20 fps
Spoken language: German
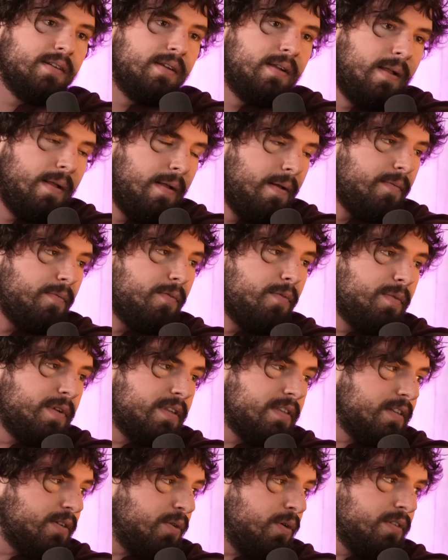du? Genau. Wo
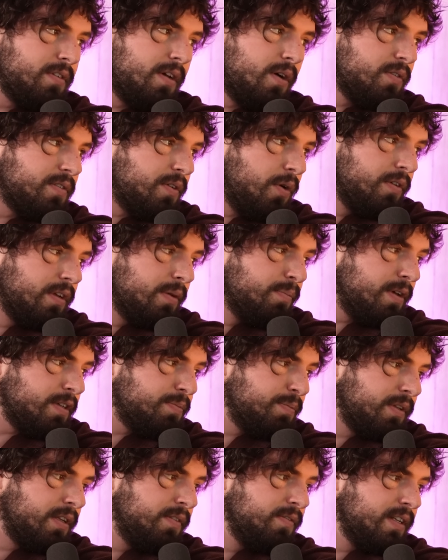man sich heute aus der heutigen
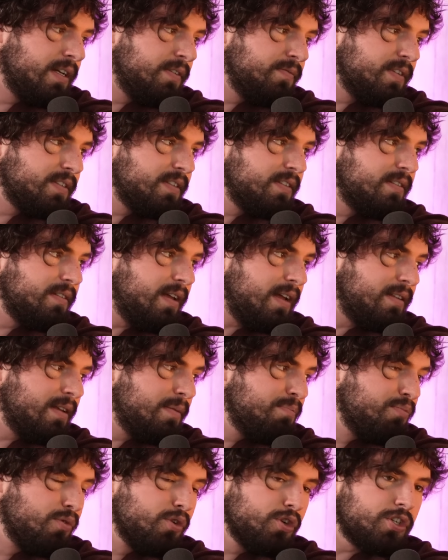Perspektive denkt, was ist, hat der
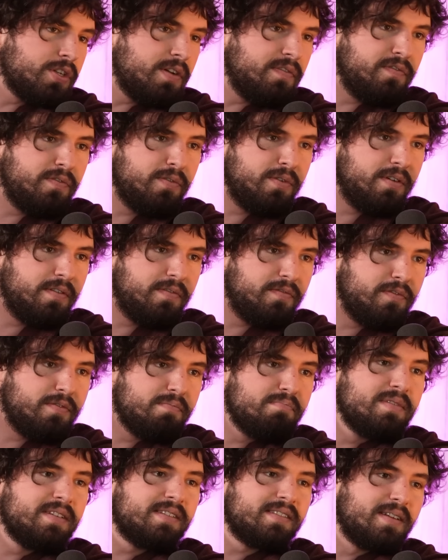Bush dafür für
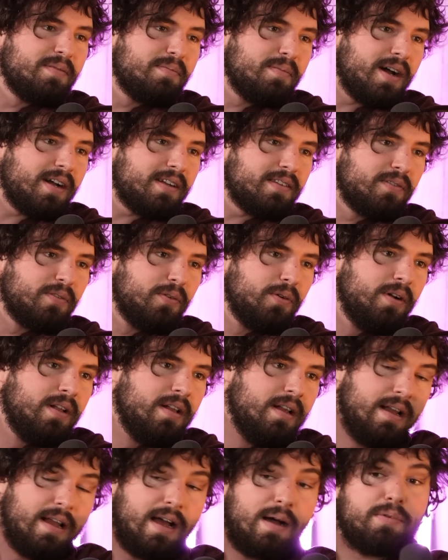einen Mist gemacht? So.
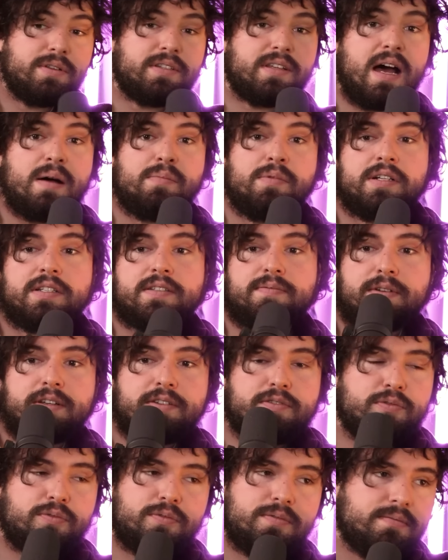Aber damals war
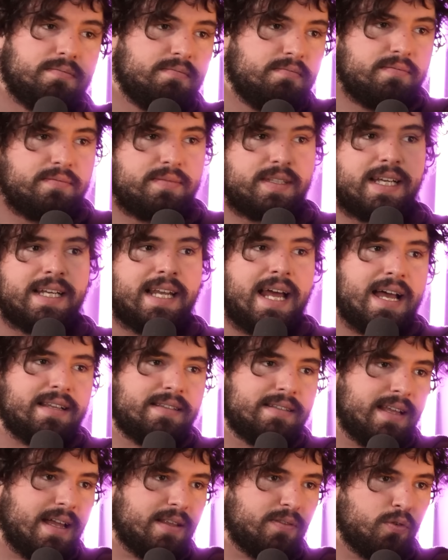das so, klar
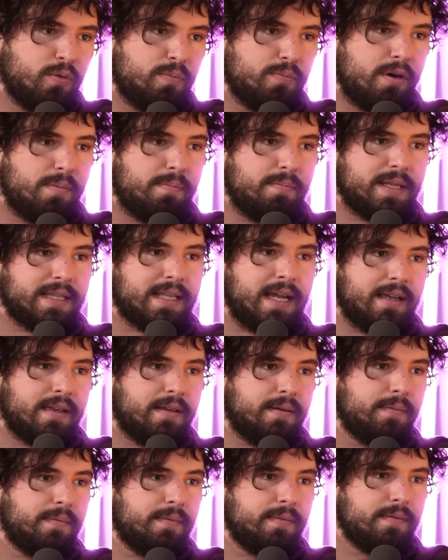sind da Atombomben, Attacke.
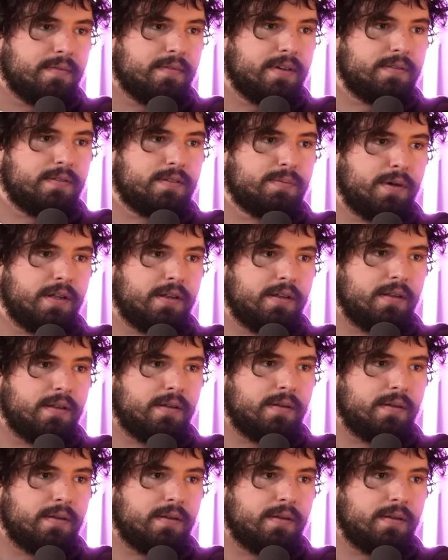Weißt du, was ich meine?